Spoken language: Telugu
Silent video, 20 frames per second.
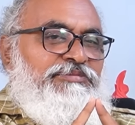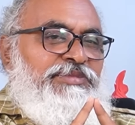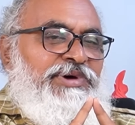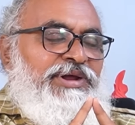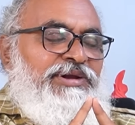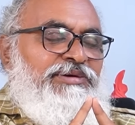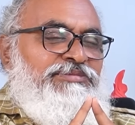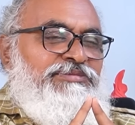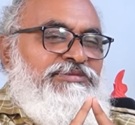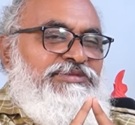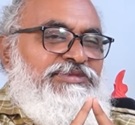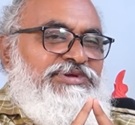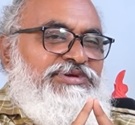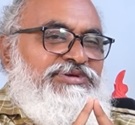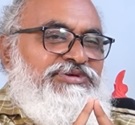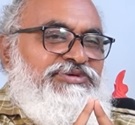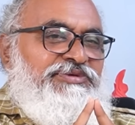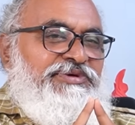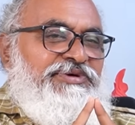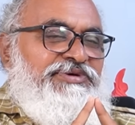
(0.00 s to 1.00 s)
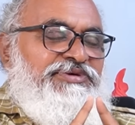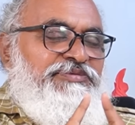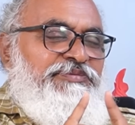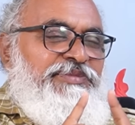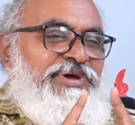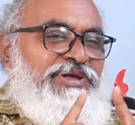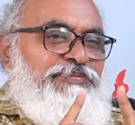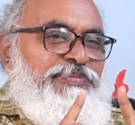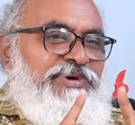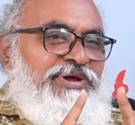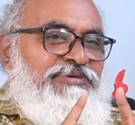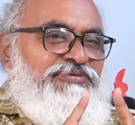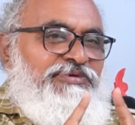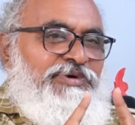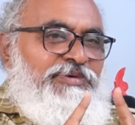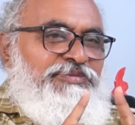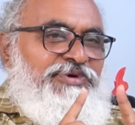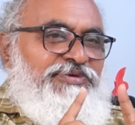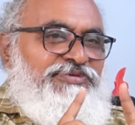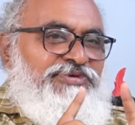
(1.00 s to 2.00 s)
మనం స్టేజ్ మీద
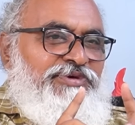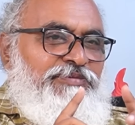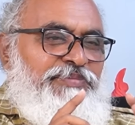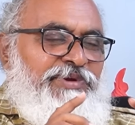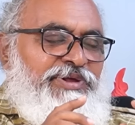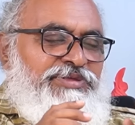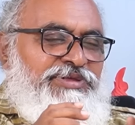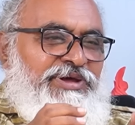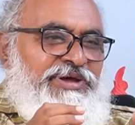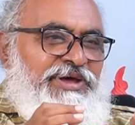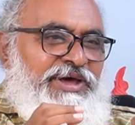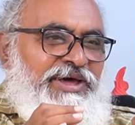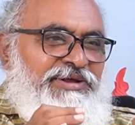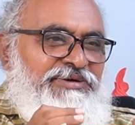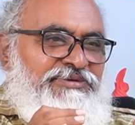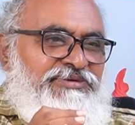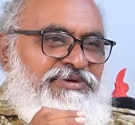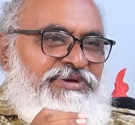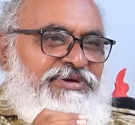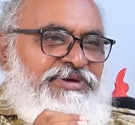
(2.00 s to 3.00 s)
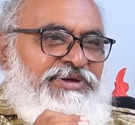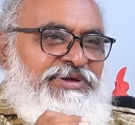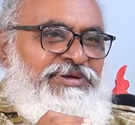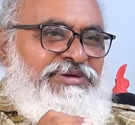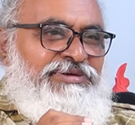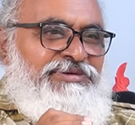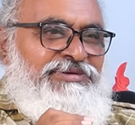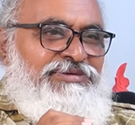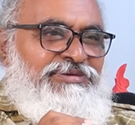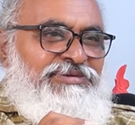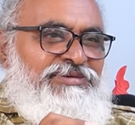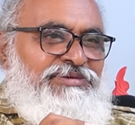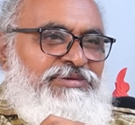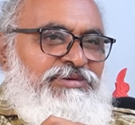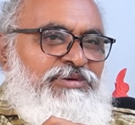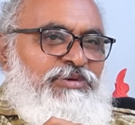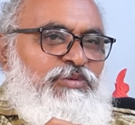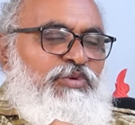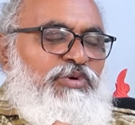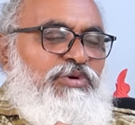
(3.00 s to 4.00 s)
పెర్ఫామ్ చేసే ప్రతి క్యారెక్టర్కి
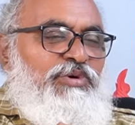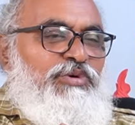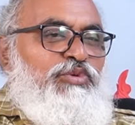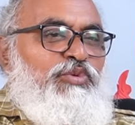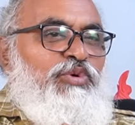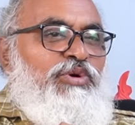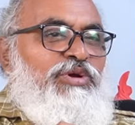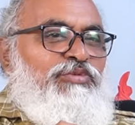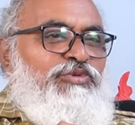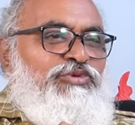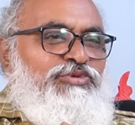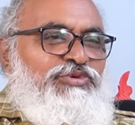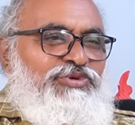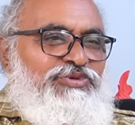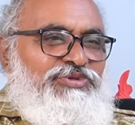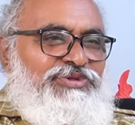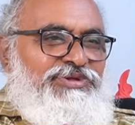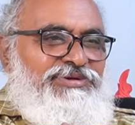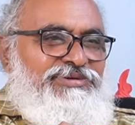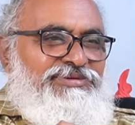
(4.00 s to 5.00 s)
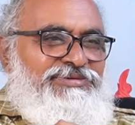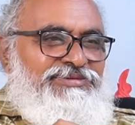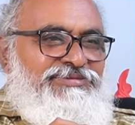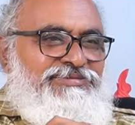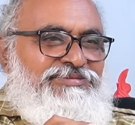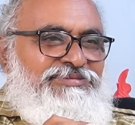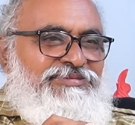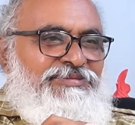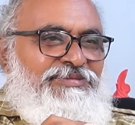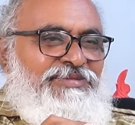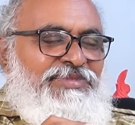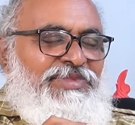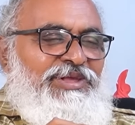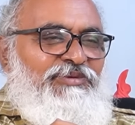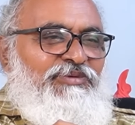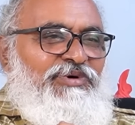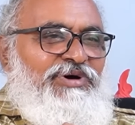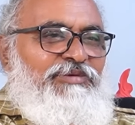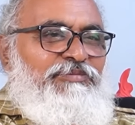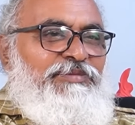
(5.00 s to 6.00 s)
ఒక కులం ఉంటుంది
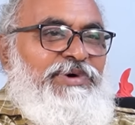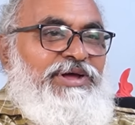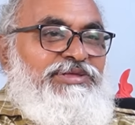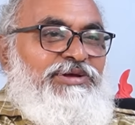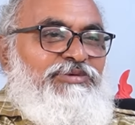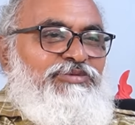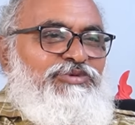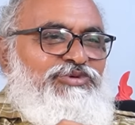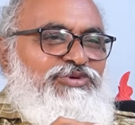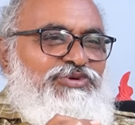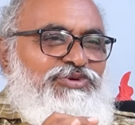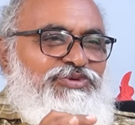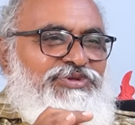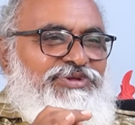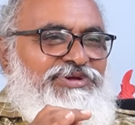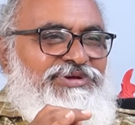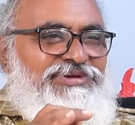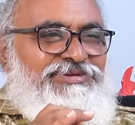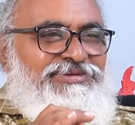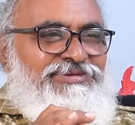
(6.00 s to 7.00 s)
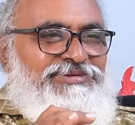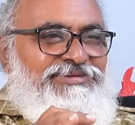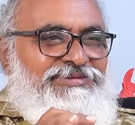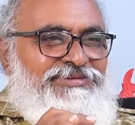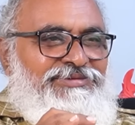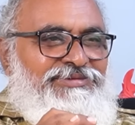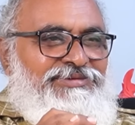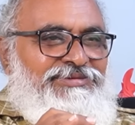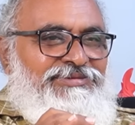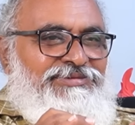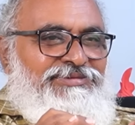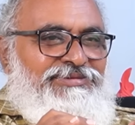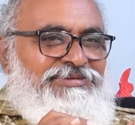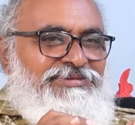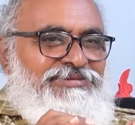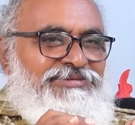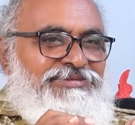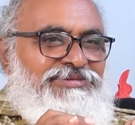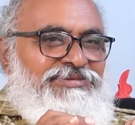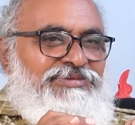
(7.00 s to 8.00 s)
ఒక మతం ఉంటుంది
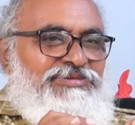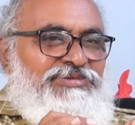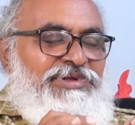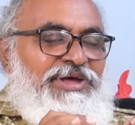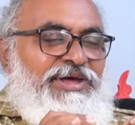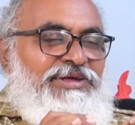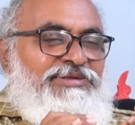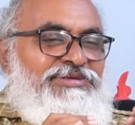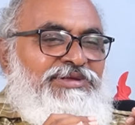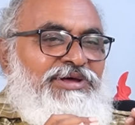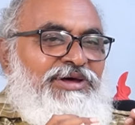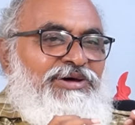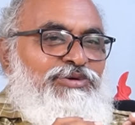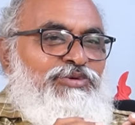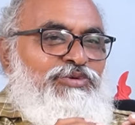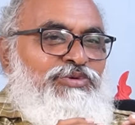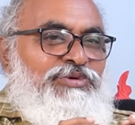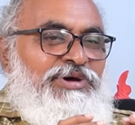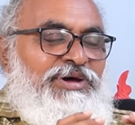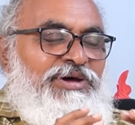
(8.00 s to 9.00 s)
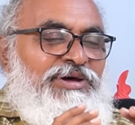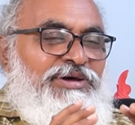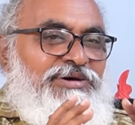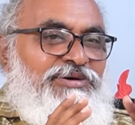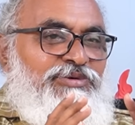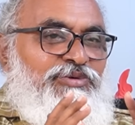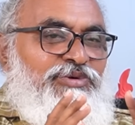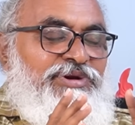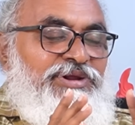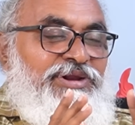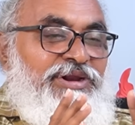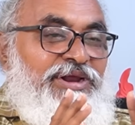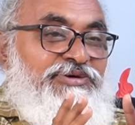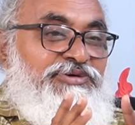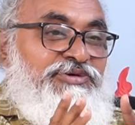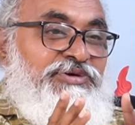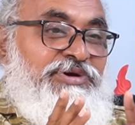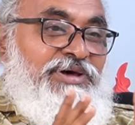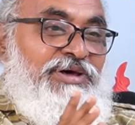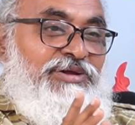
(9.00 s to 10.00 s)
దాని తాలూకా కొన్ని
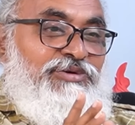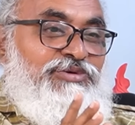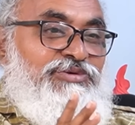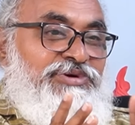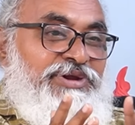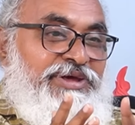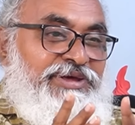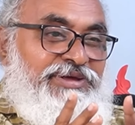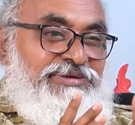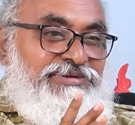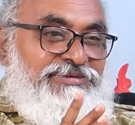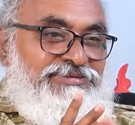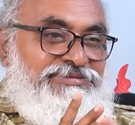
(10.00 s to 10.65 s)
లక్షణాలు ఉంటాయి